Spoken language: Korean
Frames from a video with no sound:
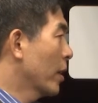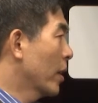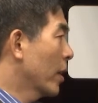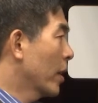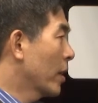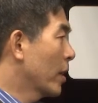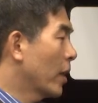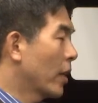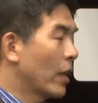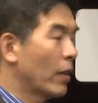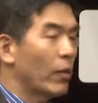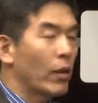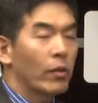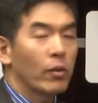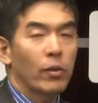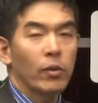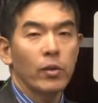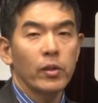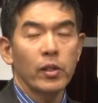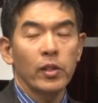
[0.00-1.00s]
그냥
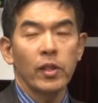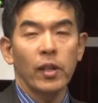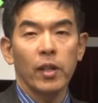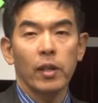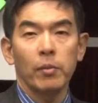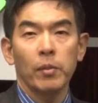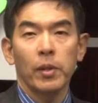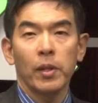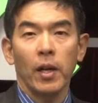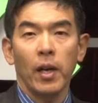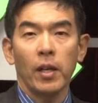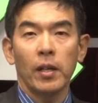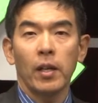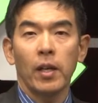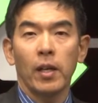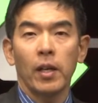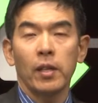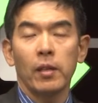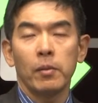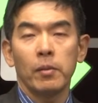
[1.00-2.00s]
일과성으로 지나갑니다.
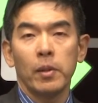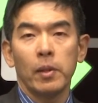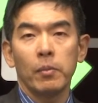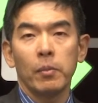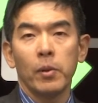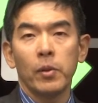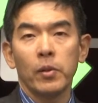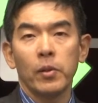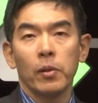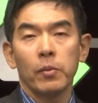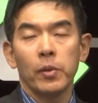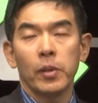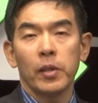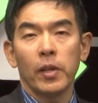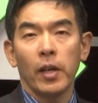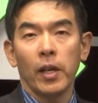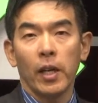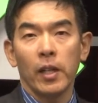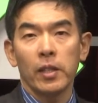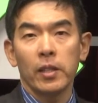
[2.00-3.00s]
하나, 이번 시험
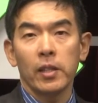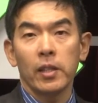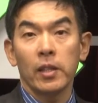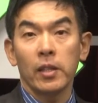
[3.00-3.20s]
지나가지.